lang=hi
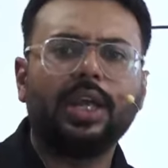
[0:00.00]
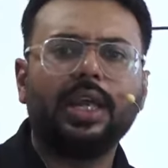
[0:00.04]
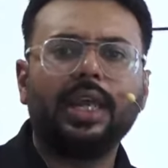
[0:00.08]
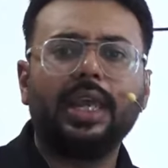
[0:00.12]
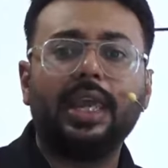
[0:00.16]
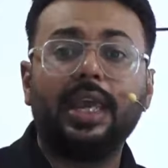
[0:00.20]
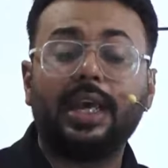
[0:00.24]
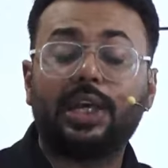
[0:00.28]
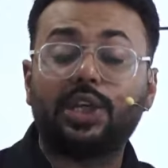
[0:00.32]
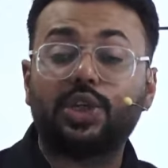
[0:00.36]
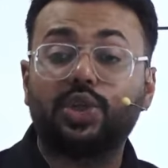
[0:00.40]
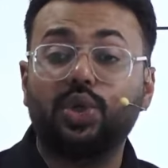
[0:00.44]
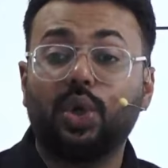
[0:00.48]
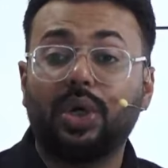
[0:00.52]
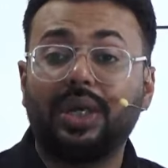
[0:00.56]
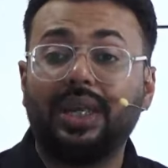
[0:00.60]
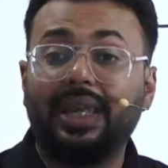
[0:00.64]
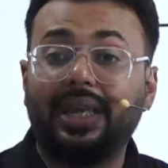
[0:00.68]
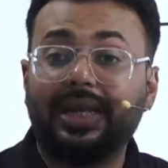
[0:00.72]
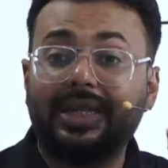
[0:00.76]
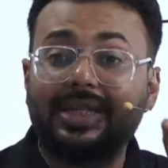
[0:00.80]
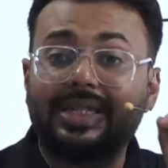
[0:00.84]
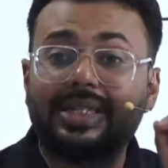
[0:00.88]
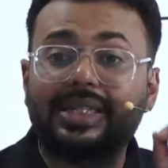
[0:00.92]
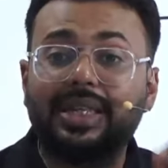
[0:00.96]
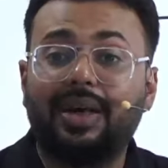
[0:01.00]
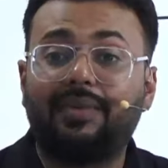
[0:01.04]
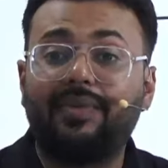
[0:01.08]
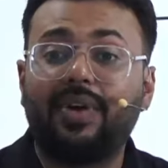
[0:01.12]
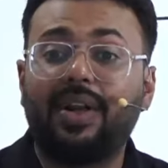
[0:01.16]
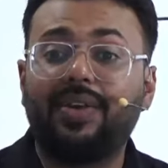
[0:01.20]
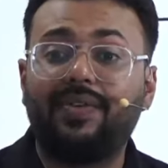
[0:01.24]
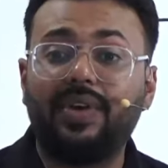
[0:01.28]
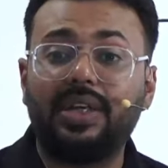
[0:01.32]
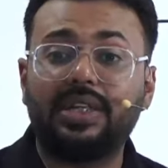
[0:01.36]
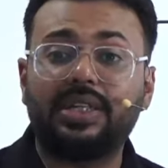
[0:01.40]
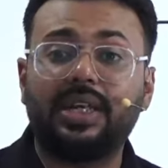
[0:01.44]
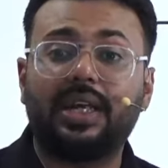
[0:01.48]
101 सब
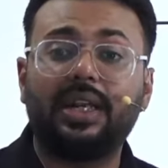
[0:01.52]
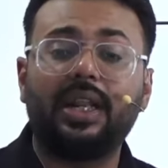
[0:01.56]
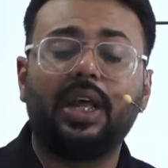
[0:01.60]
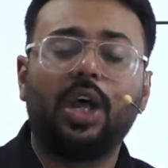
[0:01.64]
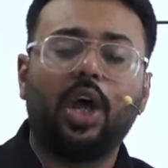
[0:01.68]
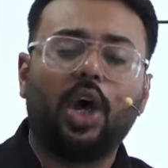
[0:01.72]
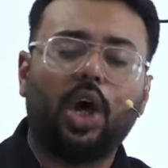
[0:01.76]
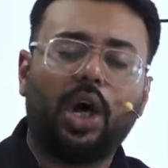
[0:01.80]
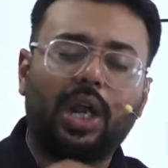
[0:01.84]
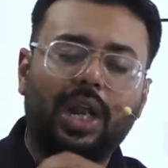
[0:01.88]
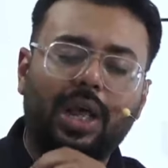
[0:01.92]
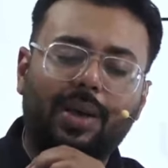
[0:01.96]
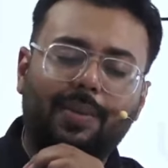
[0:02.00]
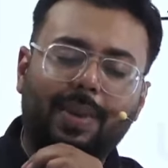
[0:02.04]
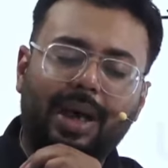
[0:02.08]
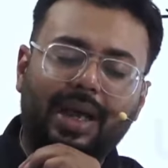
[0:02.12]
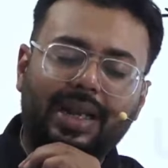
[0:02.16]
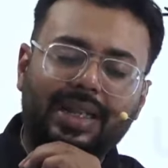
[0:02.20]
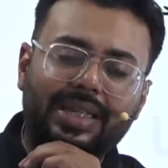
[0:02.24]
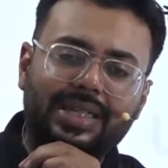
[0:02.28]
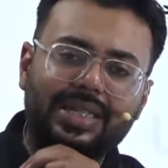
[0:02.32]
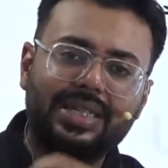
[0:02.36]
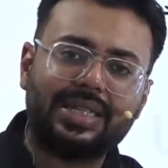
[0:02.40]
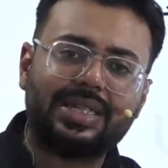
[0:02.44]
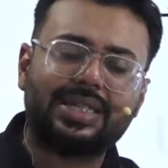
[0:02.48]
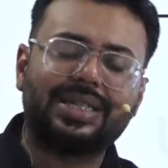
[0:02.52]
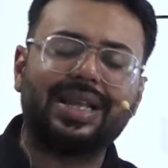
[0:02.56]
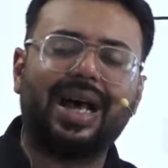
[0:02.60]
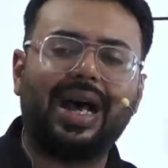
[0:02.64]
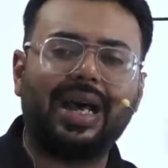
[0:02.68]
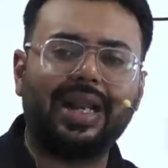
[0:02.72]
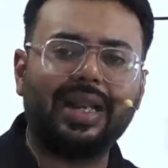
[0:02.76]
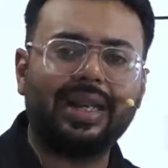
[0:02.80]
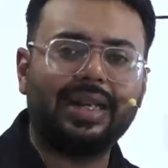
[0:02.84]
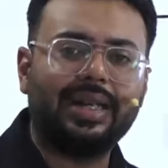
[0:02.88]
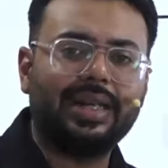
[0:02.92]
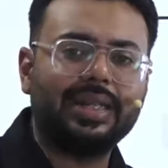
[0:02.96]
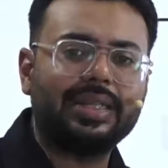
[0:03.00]
डिवीजन और हमारे
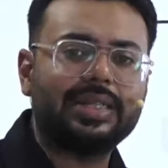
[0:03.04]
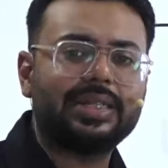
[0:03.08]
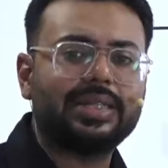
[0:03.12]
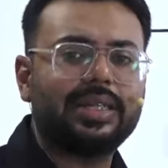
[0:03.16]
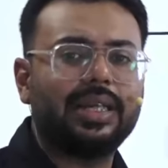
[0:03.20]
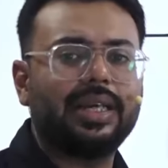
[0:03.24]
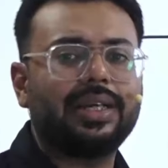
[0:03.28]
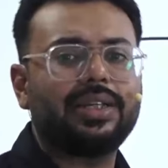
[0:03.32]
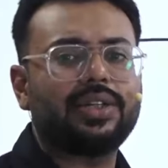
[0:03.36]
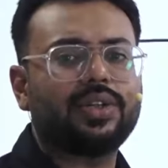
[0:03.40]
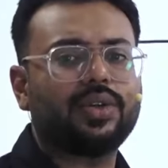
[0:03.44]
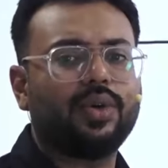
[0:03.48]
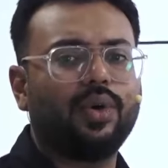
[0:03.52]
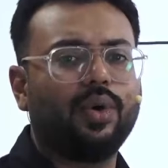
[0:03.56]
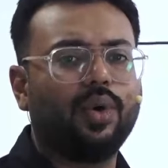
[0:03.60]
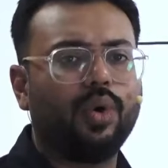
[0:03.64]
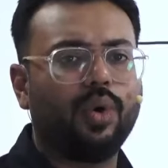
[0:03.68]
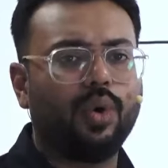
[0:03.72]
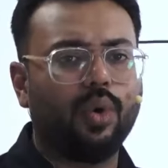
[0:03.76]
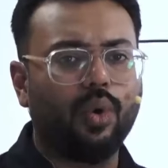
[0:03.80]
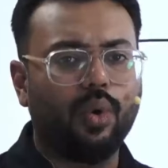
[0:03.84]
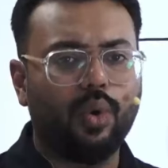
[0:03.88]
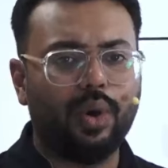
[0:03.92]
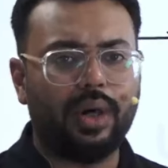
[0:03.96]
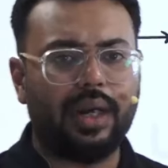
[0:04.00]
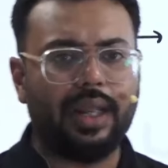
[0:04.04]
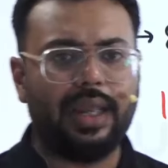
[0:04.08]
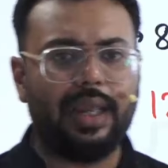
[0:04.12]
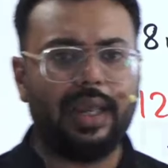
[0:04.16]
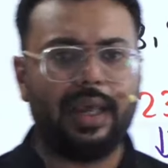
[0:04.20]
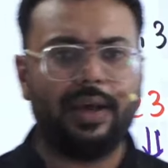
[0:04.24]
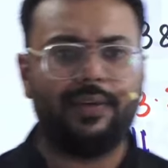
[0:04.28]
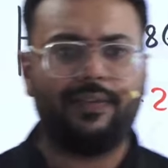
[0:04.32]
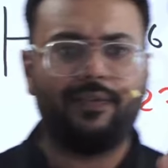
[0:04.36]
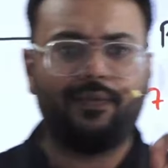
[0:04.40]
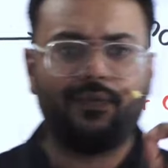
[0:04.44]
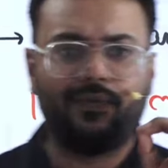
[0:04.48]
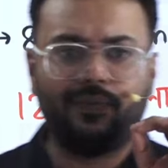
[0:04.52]
सारे डिस्ट्रिक्ट्स को
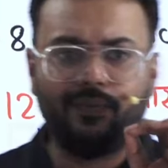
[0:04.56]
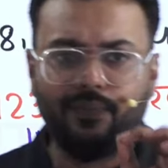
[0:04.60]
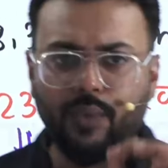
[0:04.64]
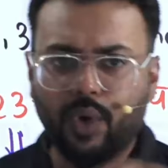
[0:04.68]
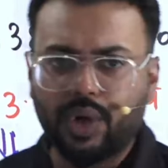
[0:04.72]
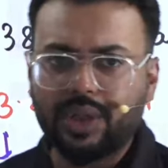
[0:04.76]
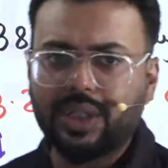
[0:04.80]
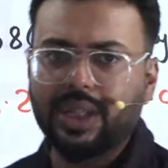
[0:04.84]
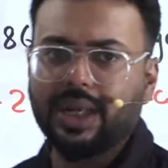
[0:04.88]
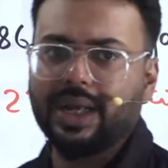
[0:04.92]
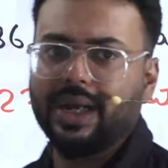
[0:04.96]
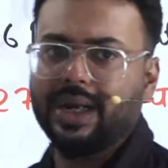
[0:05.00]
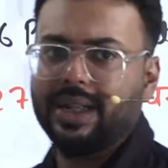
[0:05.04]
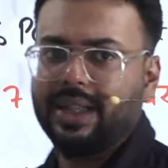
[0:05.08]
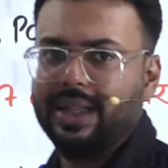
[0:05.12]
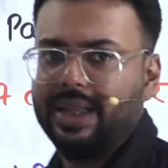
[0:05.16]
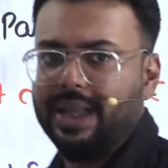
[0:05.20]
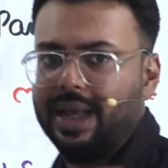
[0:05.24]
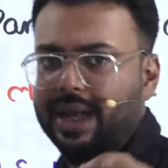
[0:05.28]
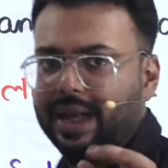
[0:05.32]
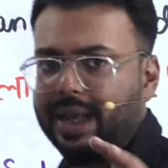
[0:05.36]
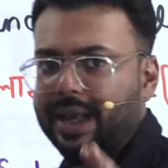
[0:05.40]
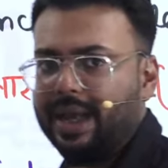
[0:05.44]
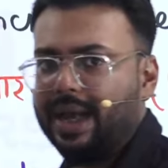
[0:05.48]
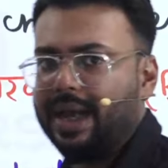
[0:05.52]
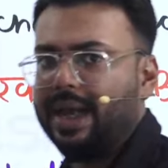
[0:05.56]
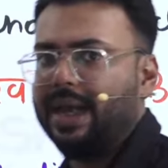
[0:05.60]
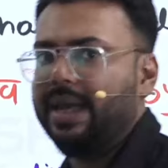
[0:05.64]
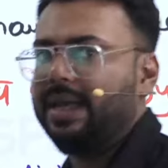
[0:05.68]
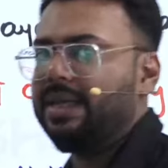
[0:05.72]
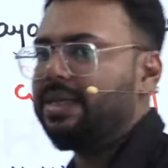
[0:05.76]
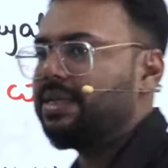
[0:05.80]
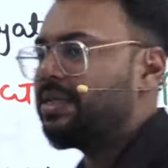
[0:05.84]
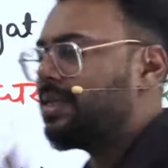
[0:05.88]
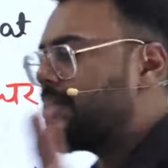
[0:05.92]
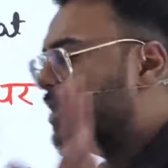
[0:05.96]
ओडीएफ मुक्त कर दिया गया है इस